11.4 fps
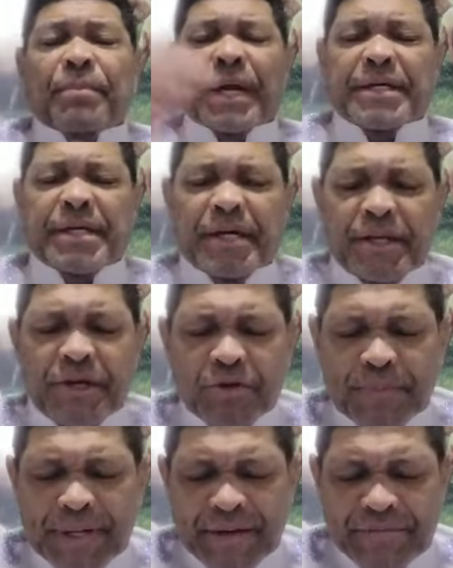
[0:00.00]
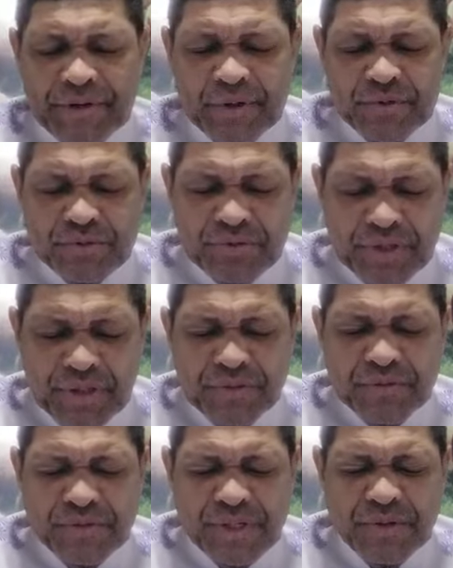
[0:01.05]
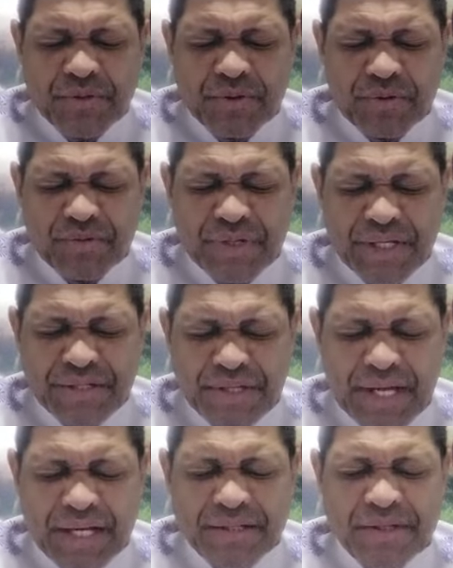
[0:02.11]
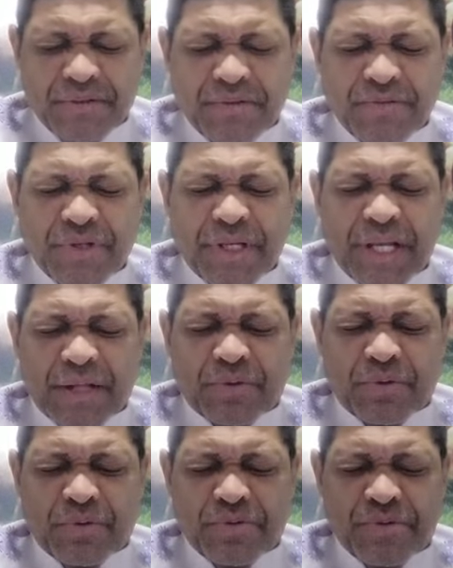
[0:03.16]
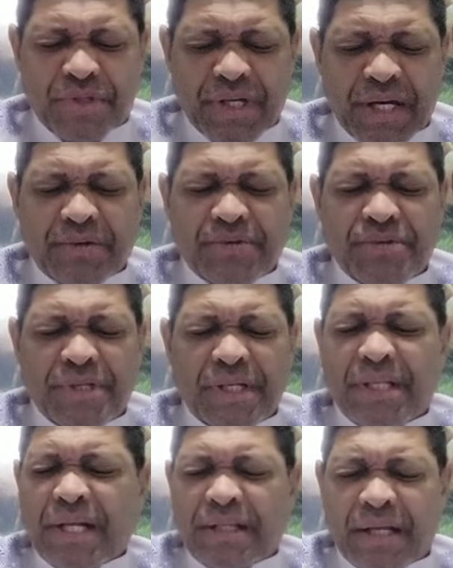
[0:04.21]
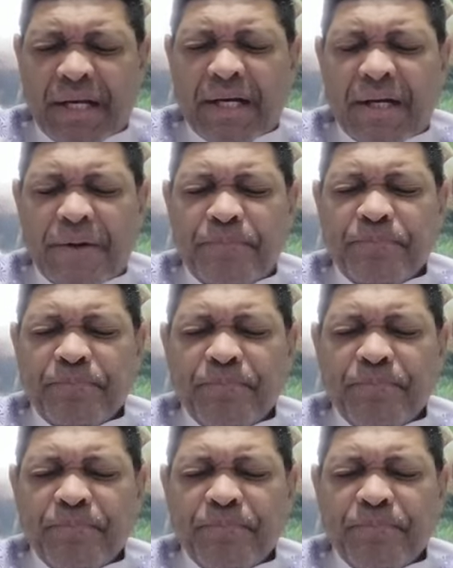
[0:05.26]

Pai querido, maravilhoso Deus, Senhor dos exércitos, Criador dos céus e da terra.